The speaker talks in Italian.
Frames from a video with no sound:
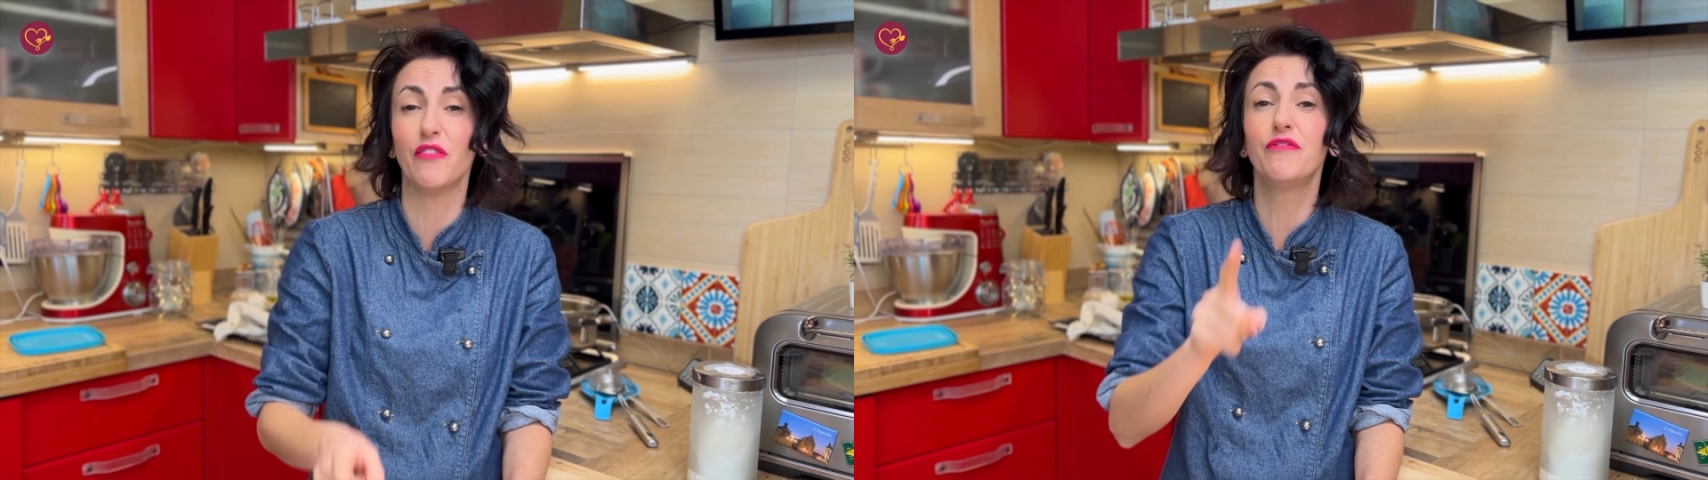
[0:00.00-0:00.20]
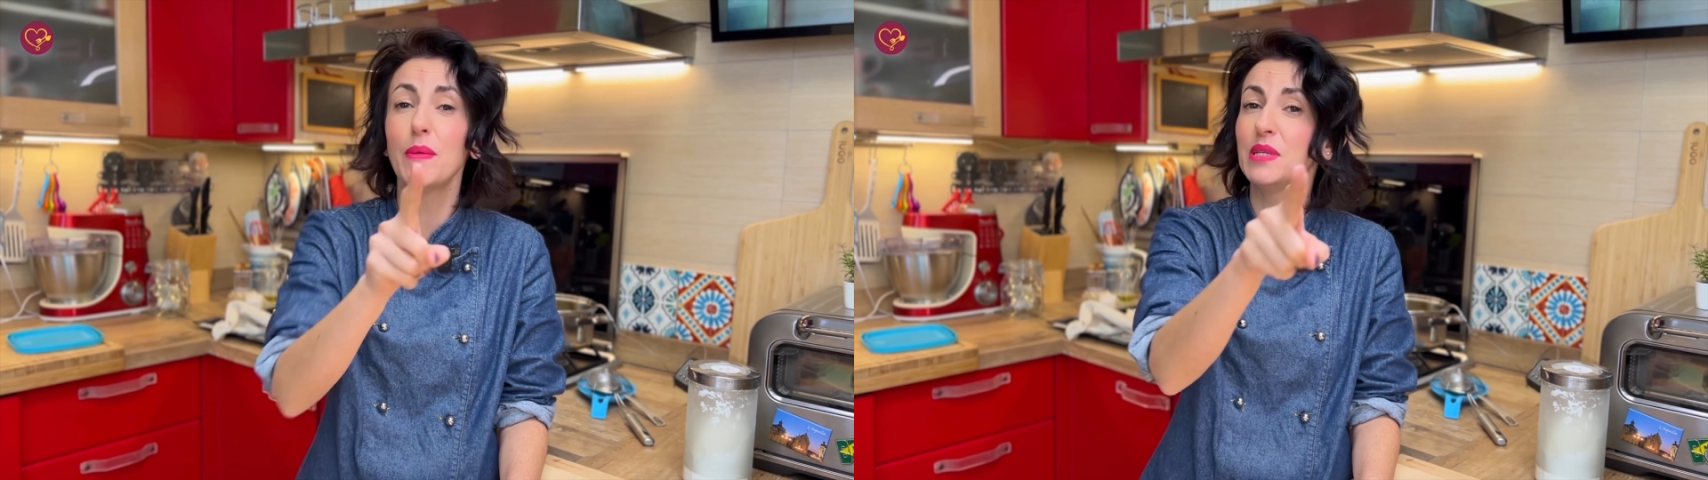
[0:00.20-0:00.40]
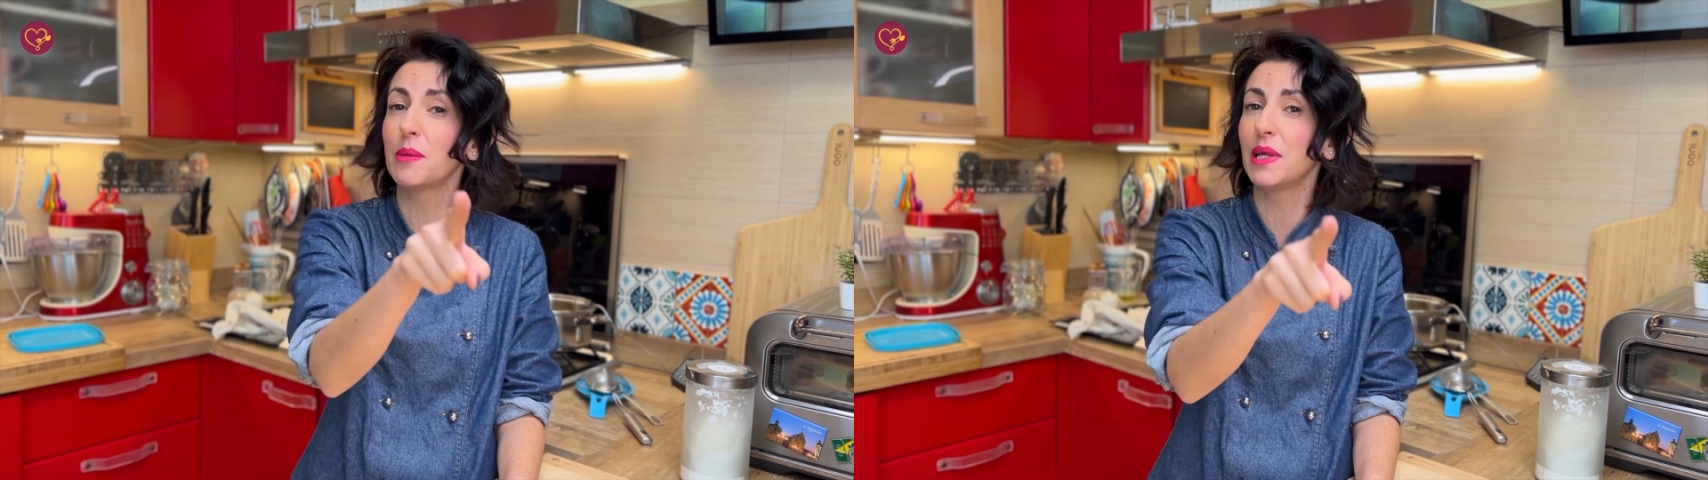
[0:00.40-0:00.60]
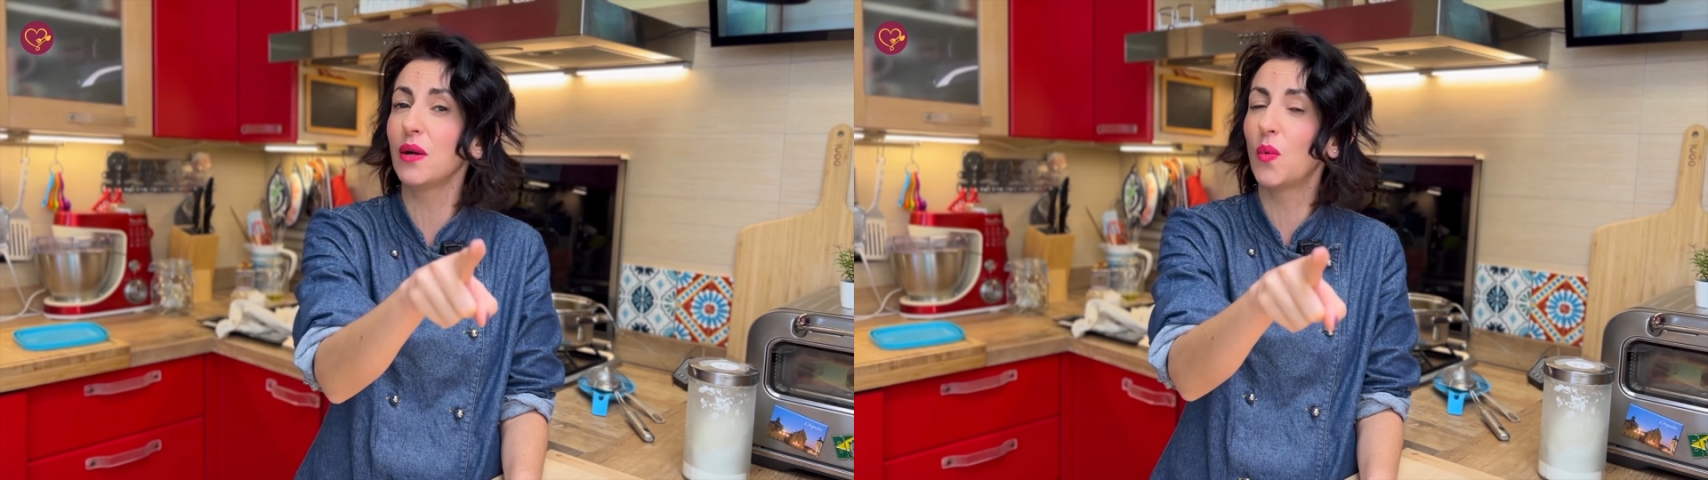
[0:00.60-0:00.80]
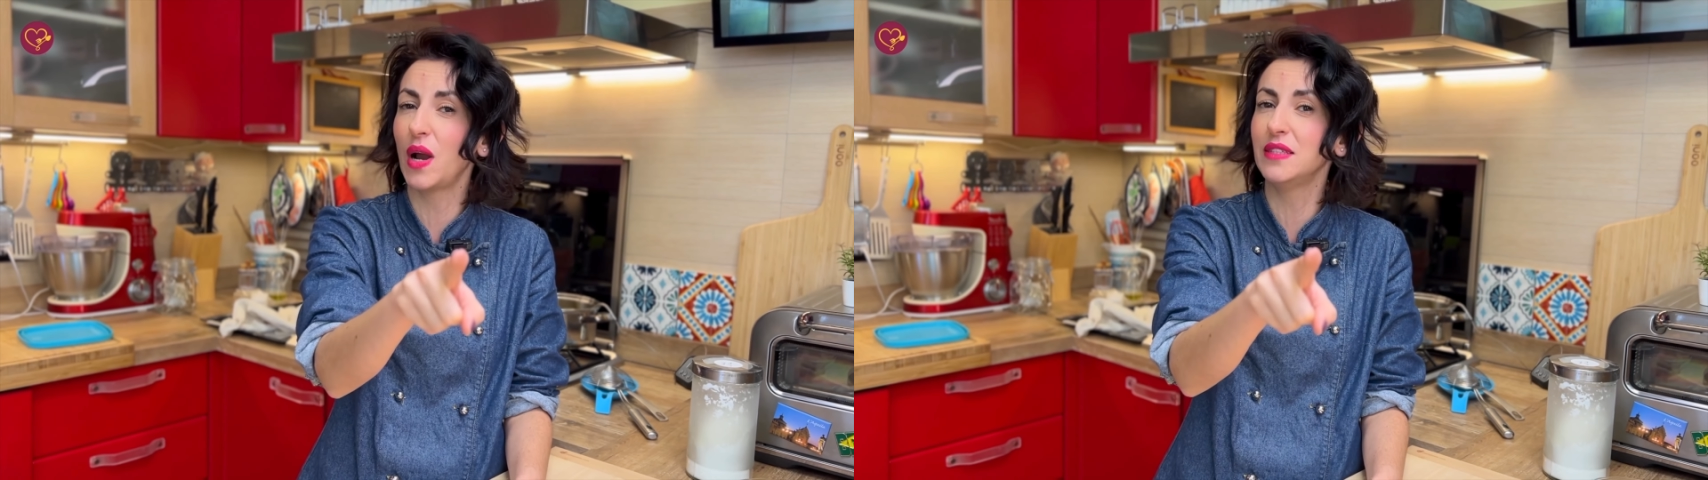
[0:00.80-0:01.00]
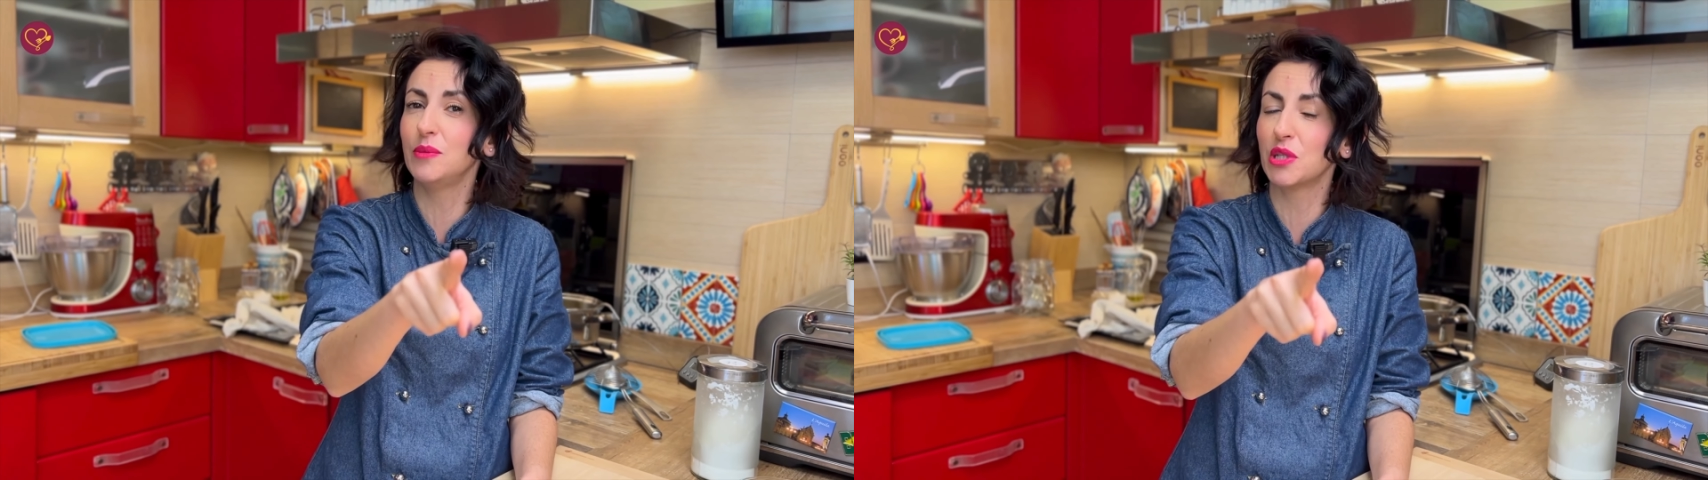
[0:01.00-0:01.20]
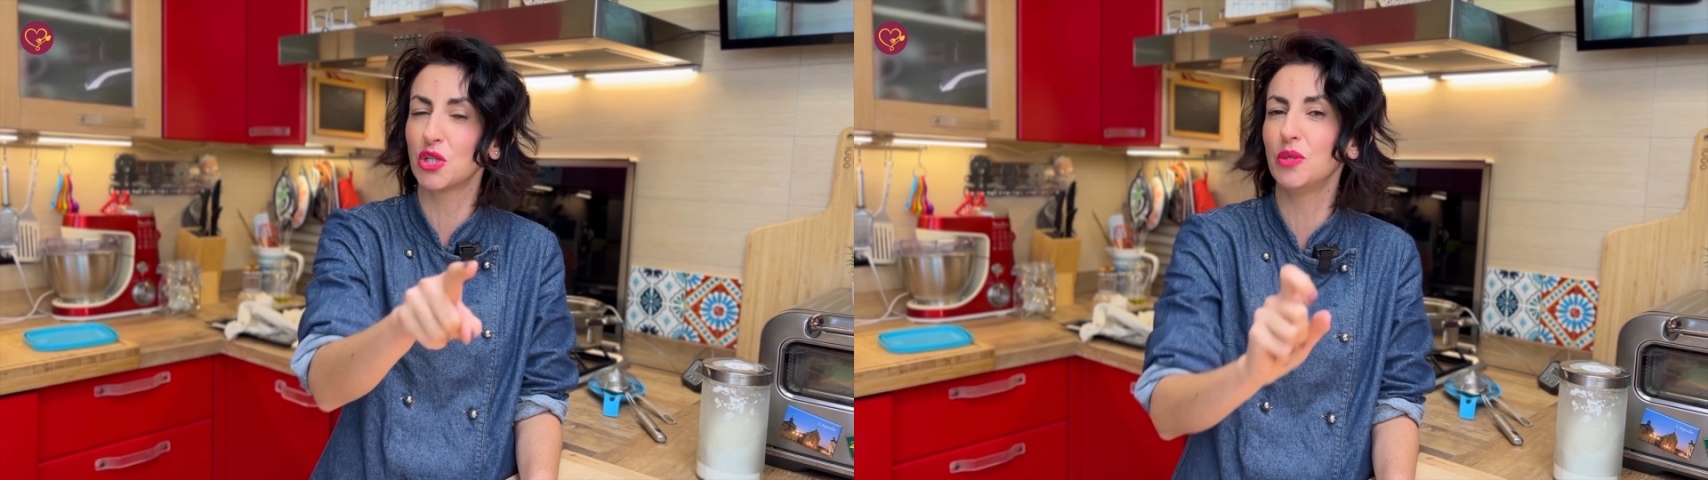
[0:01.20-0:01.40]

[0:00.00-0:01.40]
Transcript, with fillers: Fammi sapere quale ti piace di